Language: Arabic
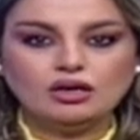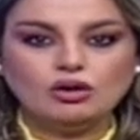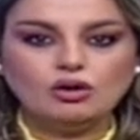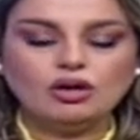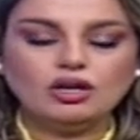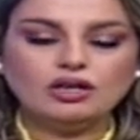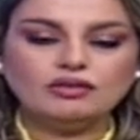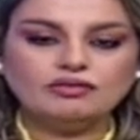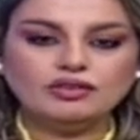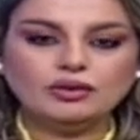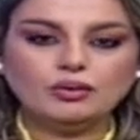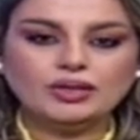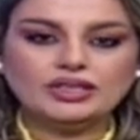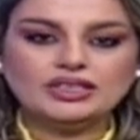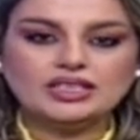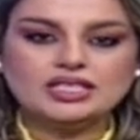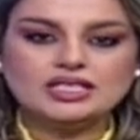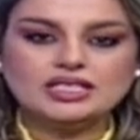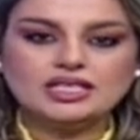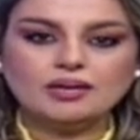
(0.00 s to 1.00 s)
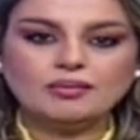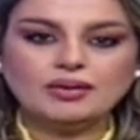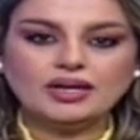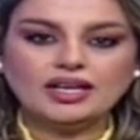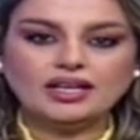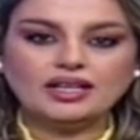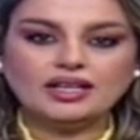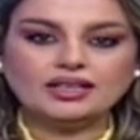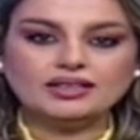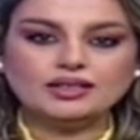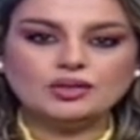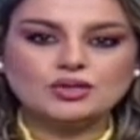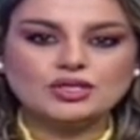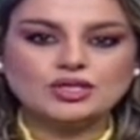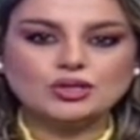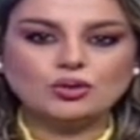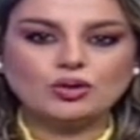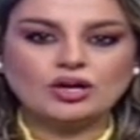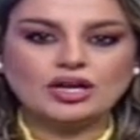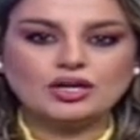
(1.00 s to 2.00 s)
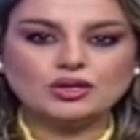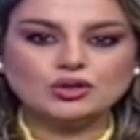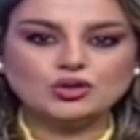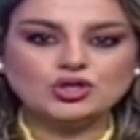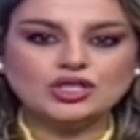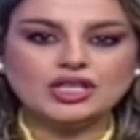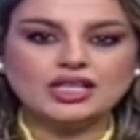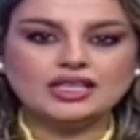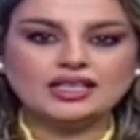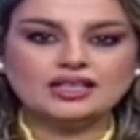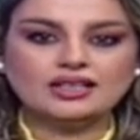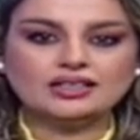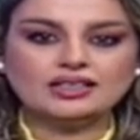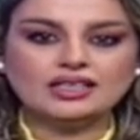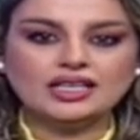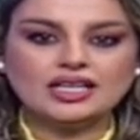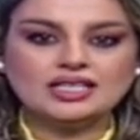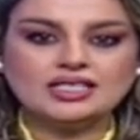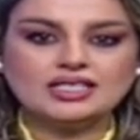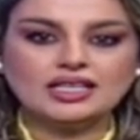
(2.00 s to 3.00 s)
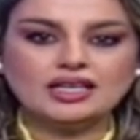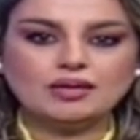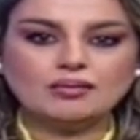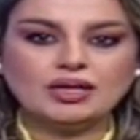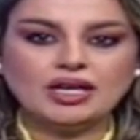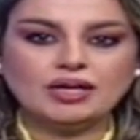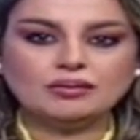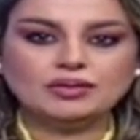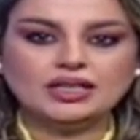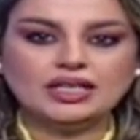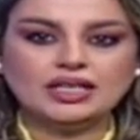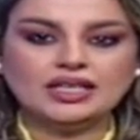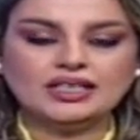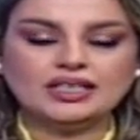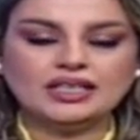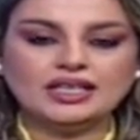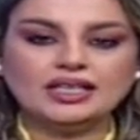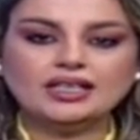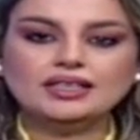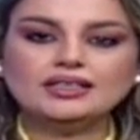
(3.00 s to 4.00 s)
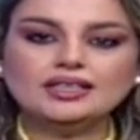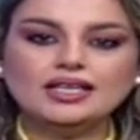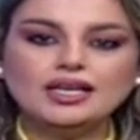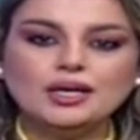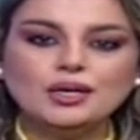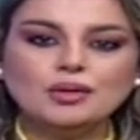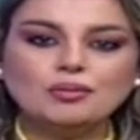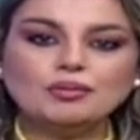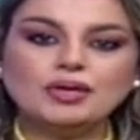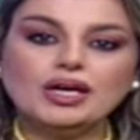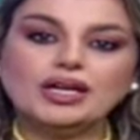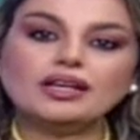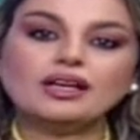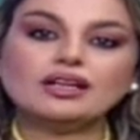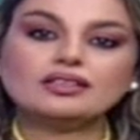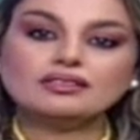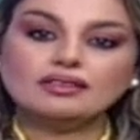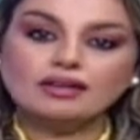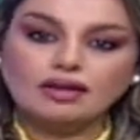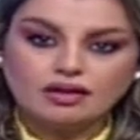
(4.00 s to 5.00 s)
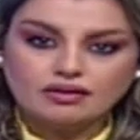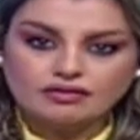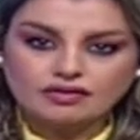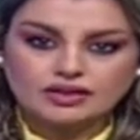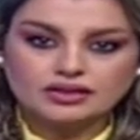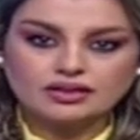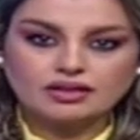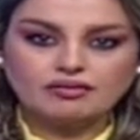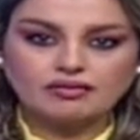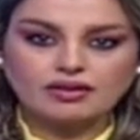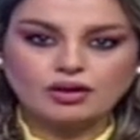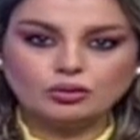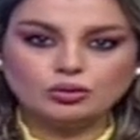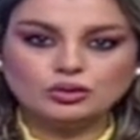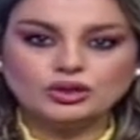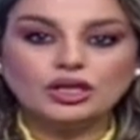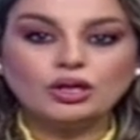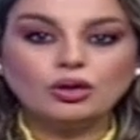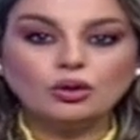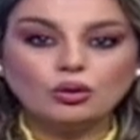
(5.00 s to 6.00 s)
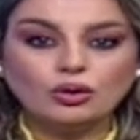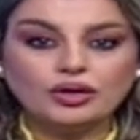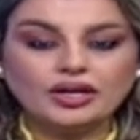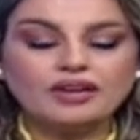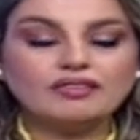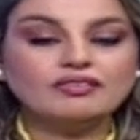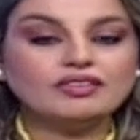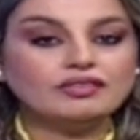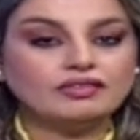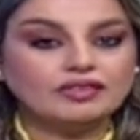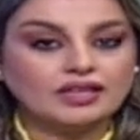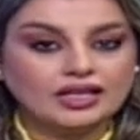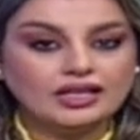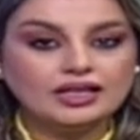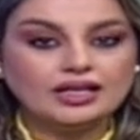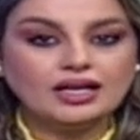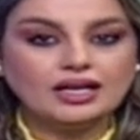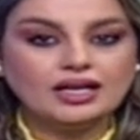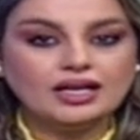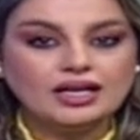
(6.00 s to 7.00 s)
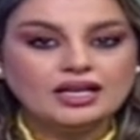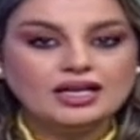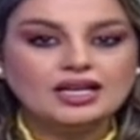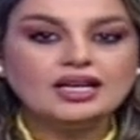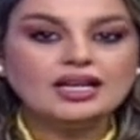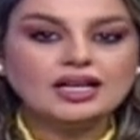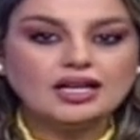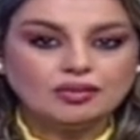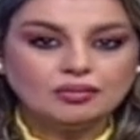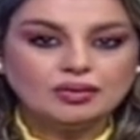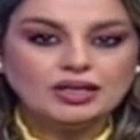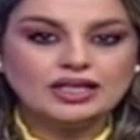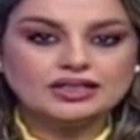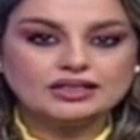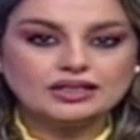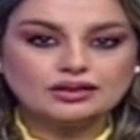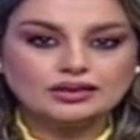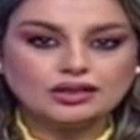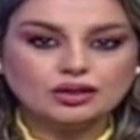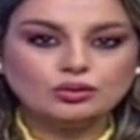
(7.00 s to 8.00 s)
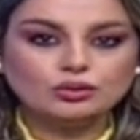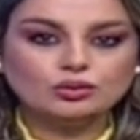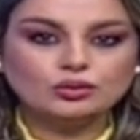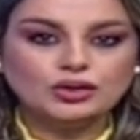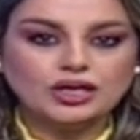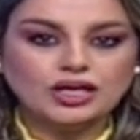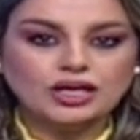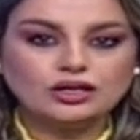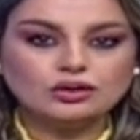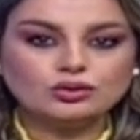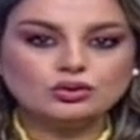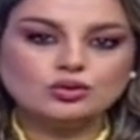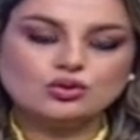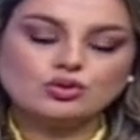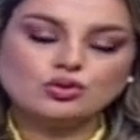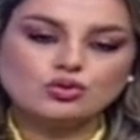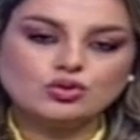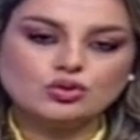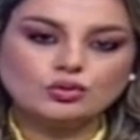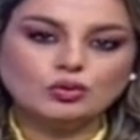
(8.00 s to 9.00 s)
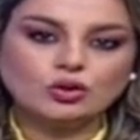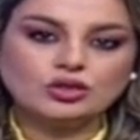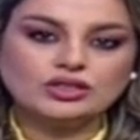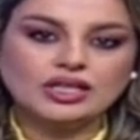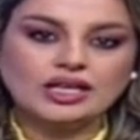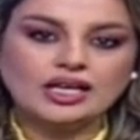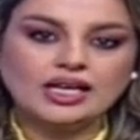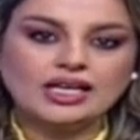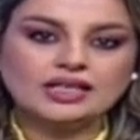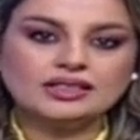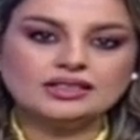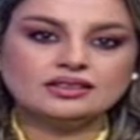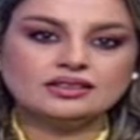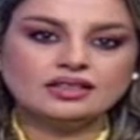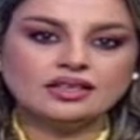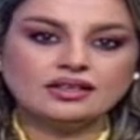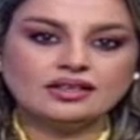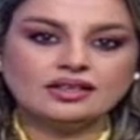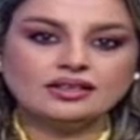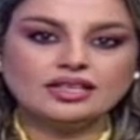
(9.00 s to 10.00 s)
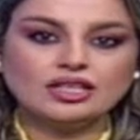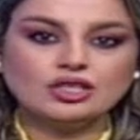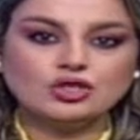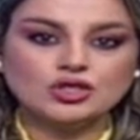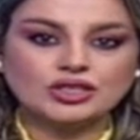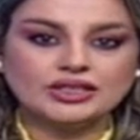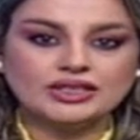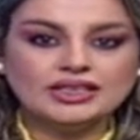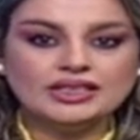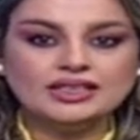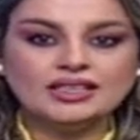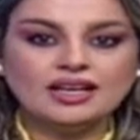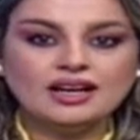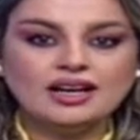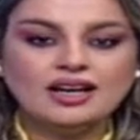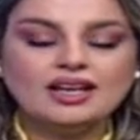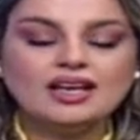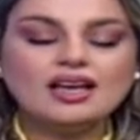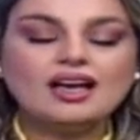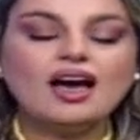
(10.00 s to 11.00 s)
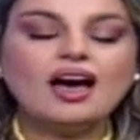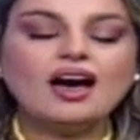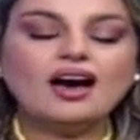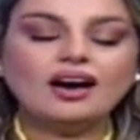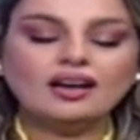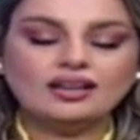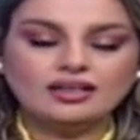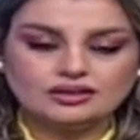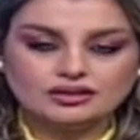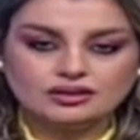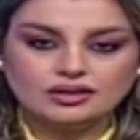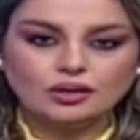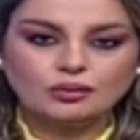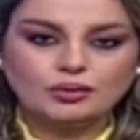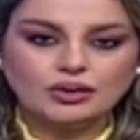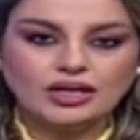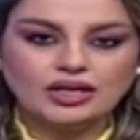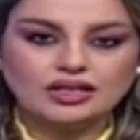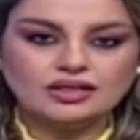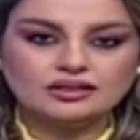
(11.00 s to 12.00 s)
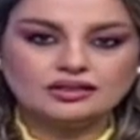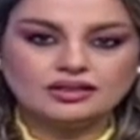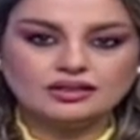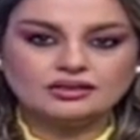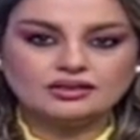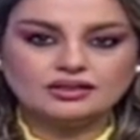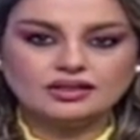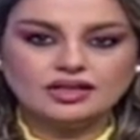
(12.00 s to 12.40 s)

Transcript: وفي وقت سابق أكد وزير الخارجية الإيراني حسين أمير عبد اللهيان بأن أطراف التفاوض الأخرى في فيينا قبلت أن تكون نصوص مقترحات طهران الجديدة على الطاولة أيضا